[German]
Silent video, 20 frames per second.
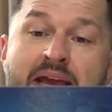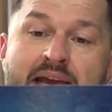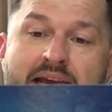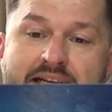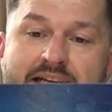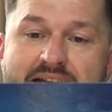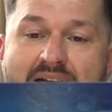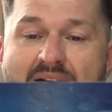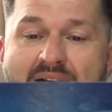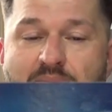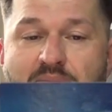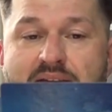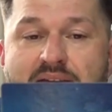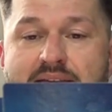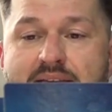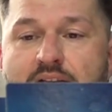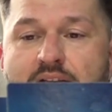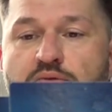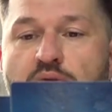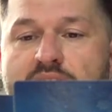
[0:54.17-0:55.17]
Ich habe
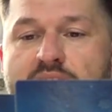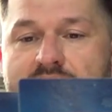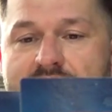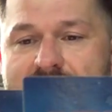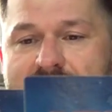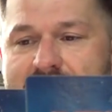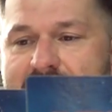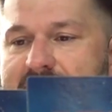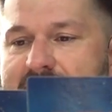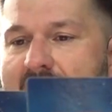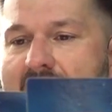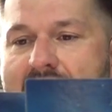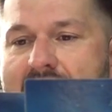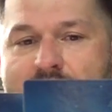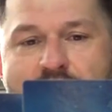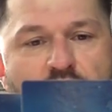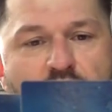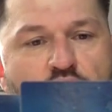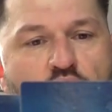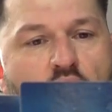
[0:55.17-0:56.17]
hier nur diese drei
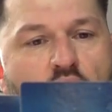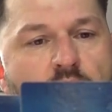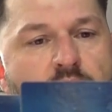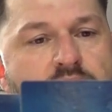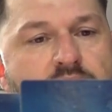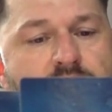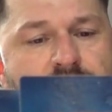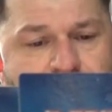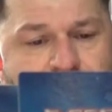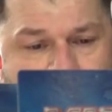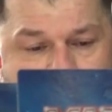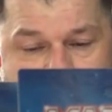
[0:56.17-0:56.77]
bekommen.